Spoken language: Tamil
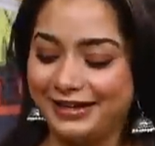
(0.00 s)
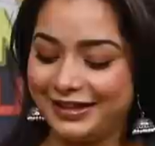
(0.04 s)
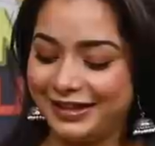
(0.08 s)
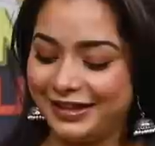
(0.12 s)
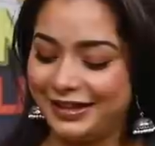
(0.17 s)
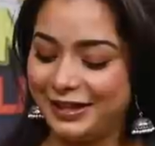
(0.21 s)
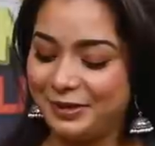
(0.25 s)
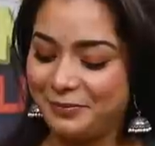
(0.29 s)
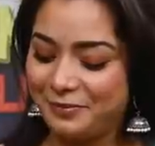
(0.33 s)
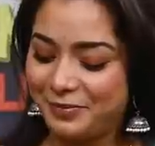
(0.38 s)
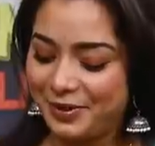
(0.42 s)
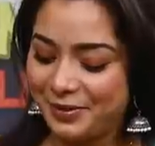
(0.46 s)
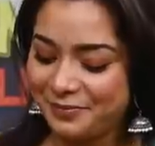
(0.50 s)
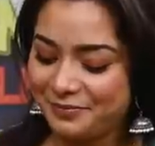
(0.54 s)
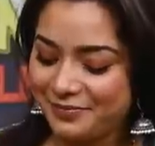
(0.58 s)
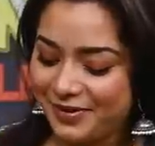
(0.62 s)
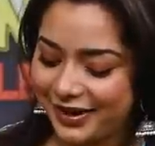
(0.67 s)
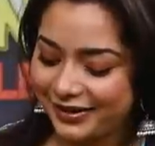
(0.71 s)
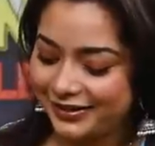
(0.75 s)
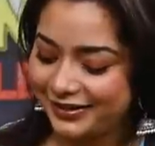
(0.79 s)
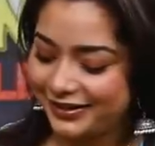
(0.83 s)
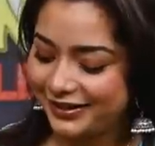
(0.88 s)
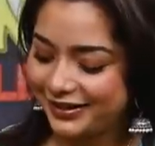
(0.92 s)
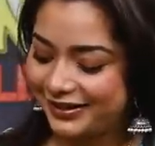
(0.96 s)
இந்த இது இப்படி
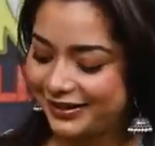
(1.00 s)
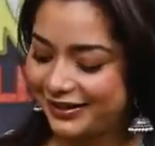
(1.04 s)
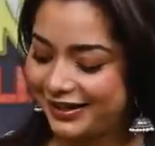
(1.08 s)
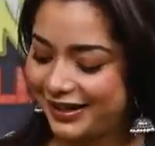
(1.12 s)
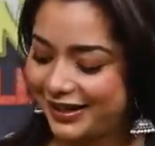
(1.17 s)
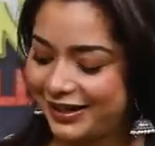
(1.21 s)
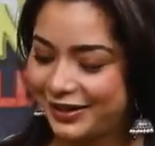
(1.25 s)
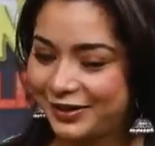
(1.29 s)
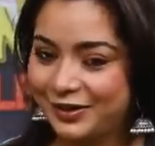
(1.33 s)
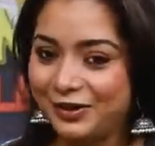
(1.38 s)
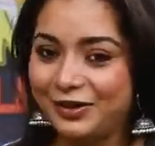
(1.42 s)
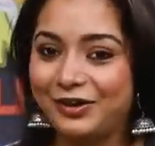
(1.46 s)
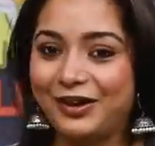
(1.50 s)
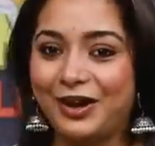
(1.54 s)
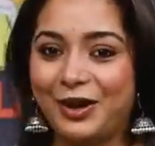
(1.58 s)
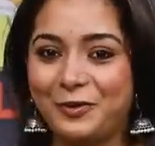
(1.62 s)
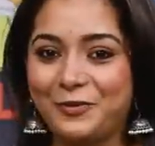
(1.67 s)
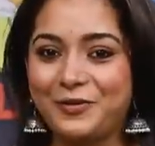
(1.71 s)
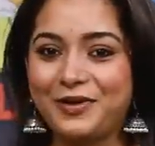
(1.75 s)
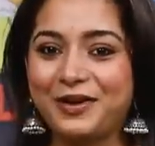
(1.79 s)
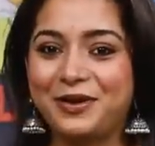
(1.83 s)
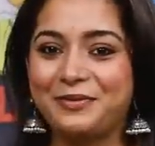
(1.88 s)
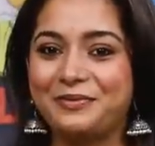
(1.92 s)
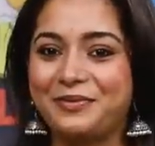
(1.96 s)
பார்த்துக்கிட்டே இருக்கணும்
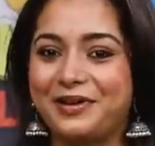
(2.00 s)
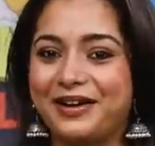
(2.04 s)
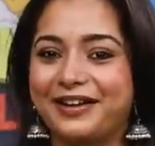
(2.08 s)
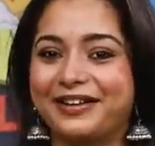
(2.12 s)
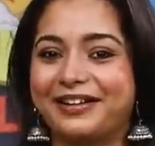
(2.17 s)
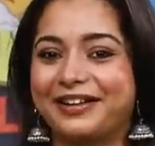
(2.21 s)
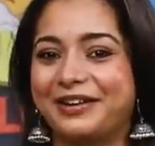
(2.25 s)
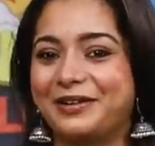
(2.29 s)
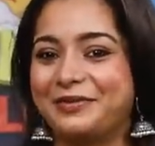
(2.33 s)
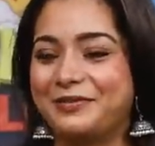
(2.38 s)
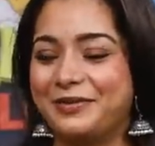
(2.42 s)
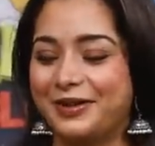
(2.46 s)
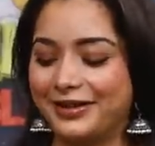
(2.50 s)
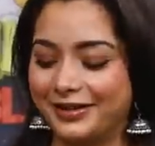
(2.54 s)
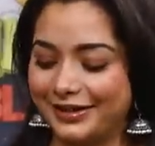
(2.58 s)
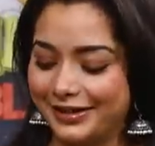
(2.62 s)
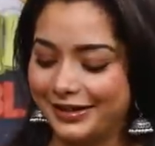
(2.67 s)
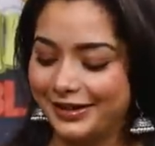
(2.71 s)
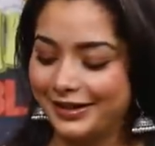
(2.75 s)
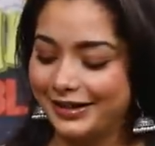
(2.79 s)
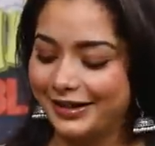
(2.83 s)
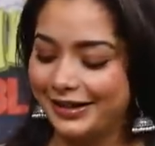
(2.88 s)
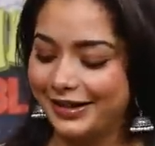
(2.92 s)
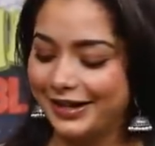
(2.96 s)
லவ்வரை பார்க்குற
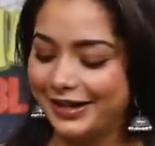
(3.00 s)
மாதிரி